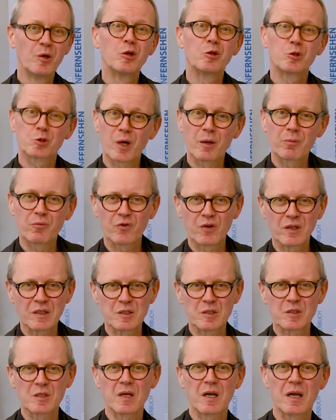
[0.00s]
schreibt
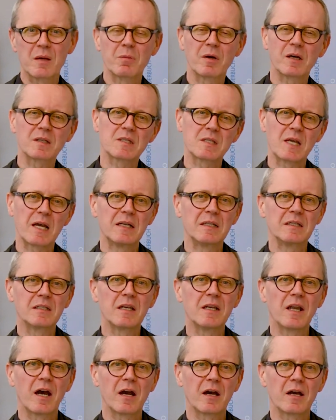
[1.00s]
Frings ein paar Zeilen
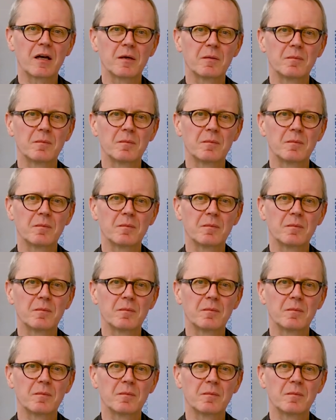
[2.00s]
danach.